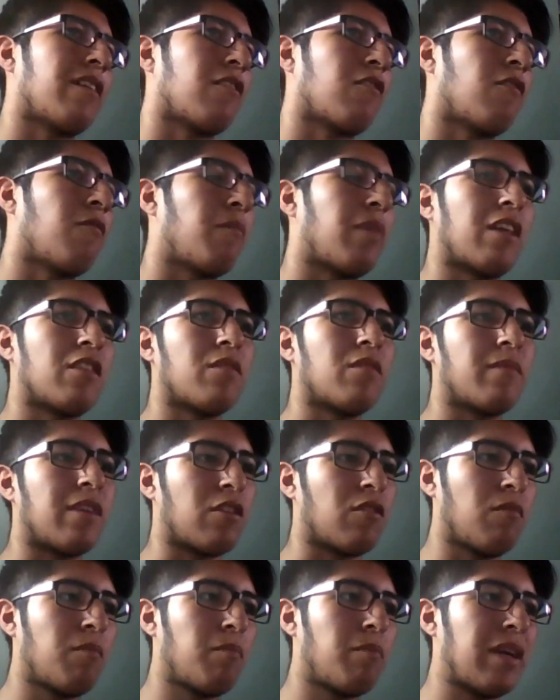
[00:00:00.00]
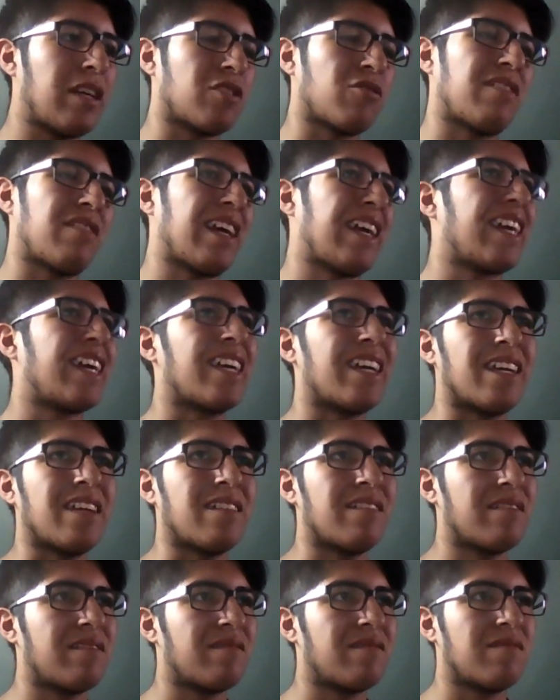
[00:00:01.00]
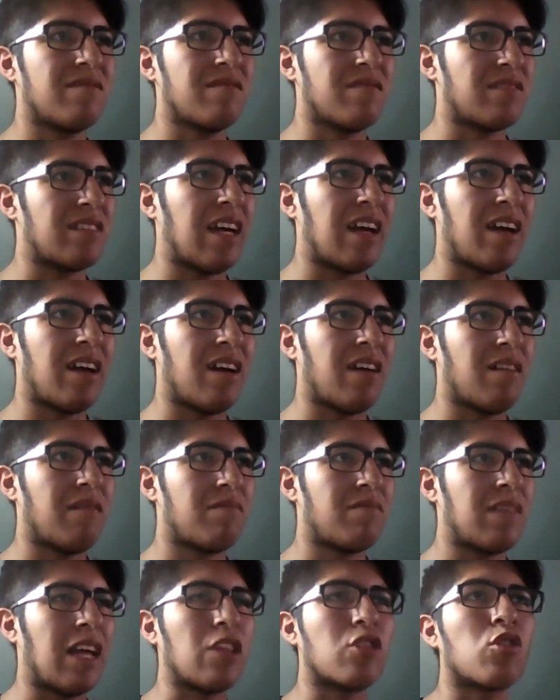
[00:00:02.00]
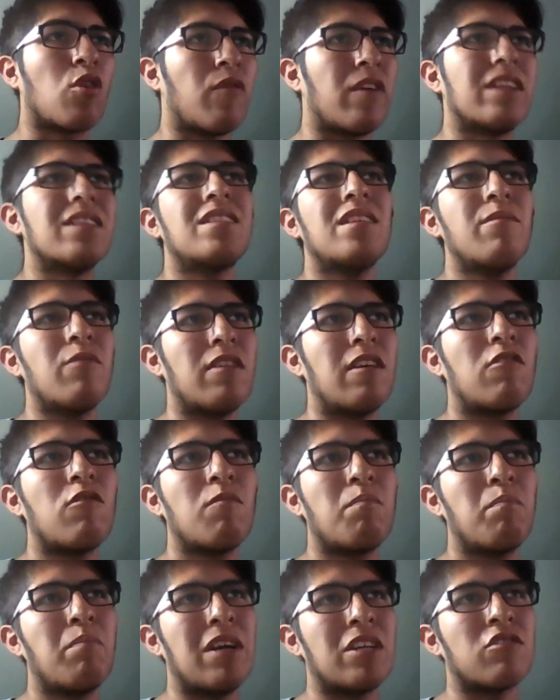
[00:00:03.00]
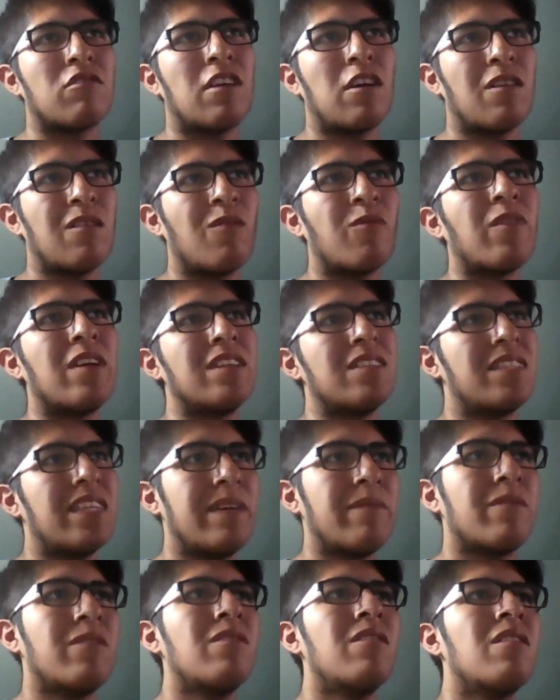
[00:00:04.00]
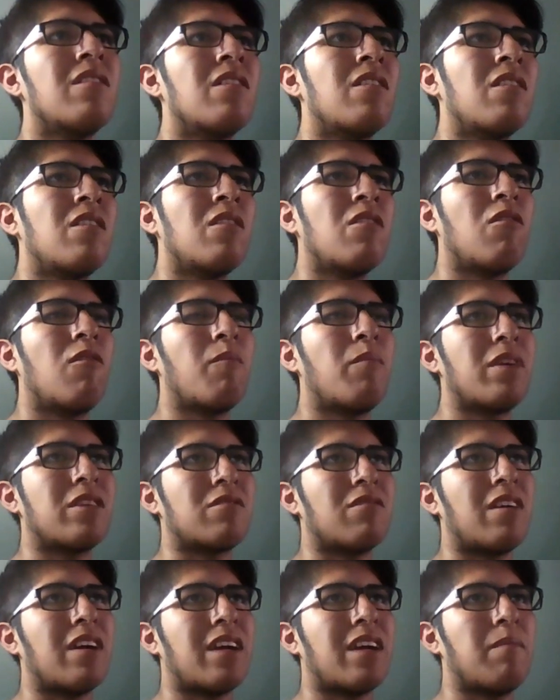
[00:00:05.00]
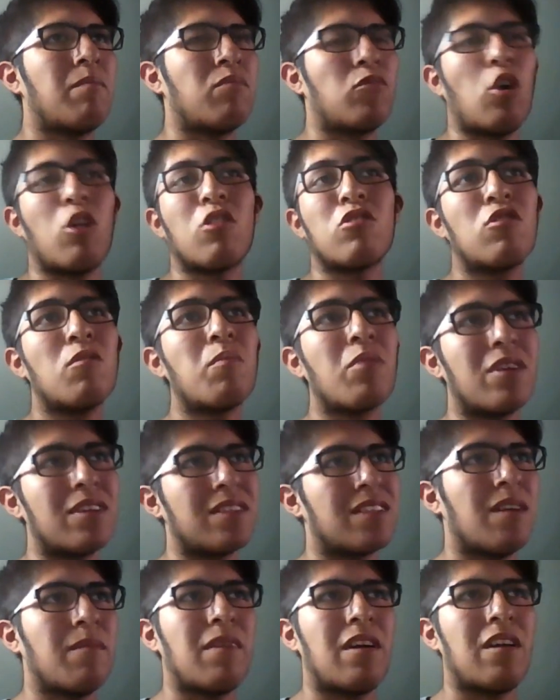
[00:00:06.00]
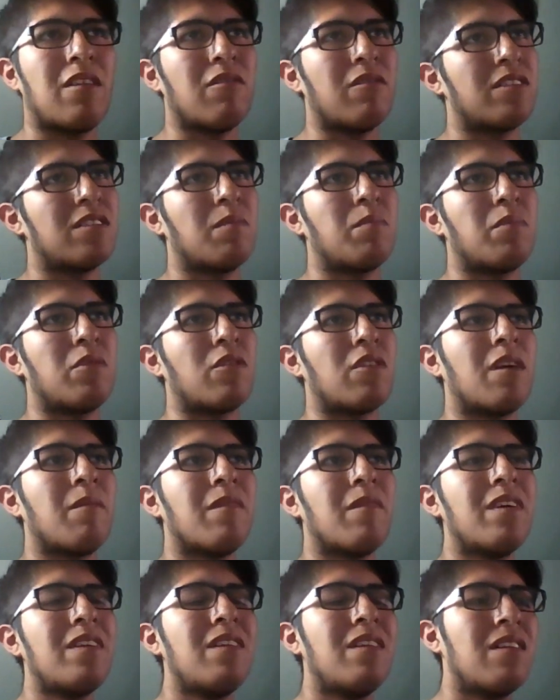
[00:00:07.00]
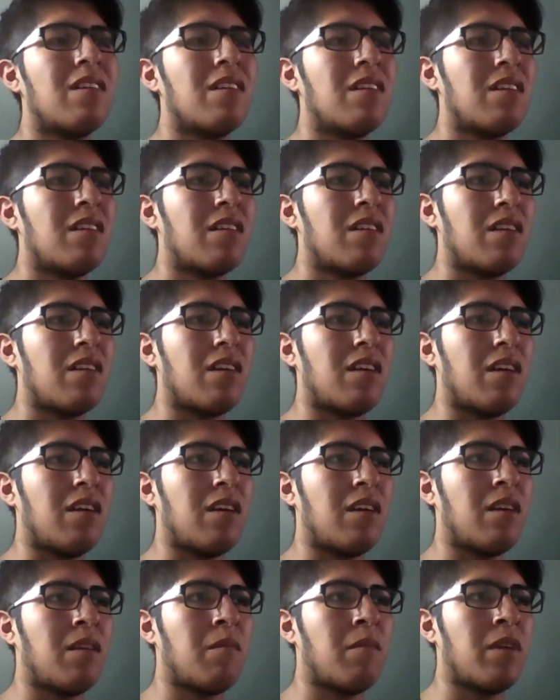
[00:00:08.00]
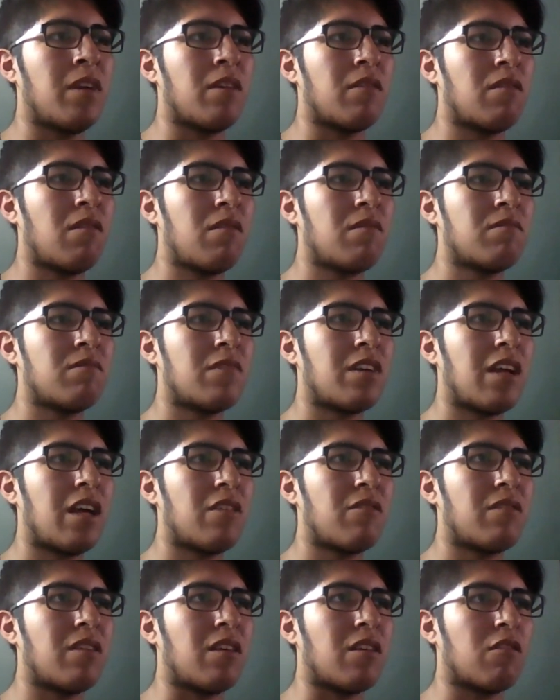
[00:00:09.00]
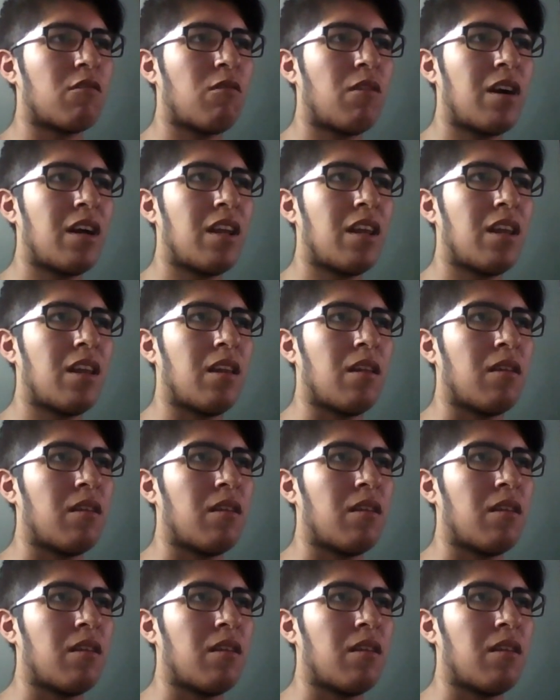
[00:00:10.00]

comparándome con un personaje, o sea, tanto ofensivo, era un personaje ofensivo, un personaje tonto, por así llamarlo, de ese programa. Eh, me llegó un grado en el cual,